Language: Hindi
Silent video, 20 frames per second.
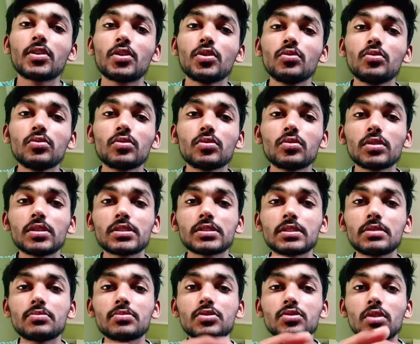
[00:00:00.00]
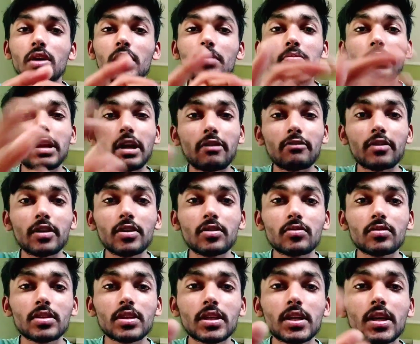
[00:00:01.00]
क्यों क्योंकि सब जो है मिलावटी
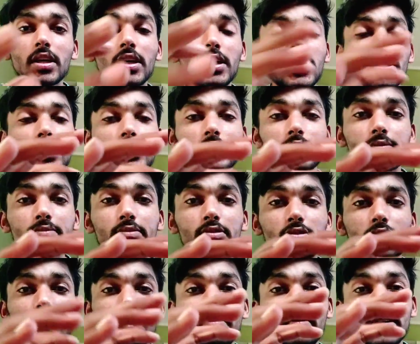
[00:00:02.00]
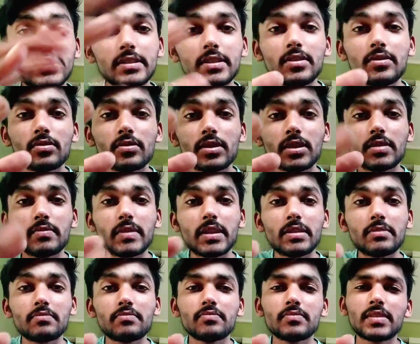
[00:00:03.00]
होती है सब जो है वैसी होती है
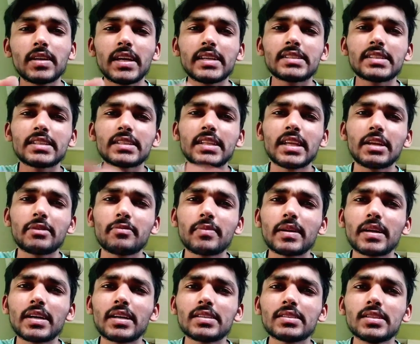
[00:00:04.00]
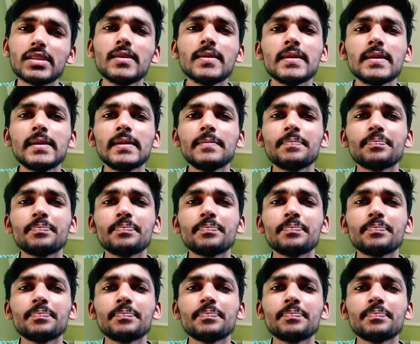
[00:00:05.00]
मतलब कह सकते हैं एक प्रकार से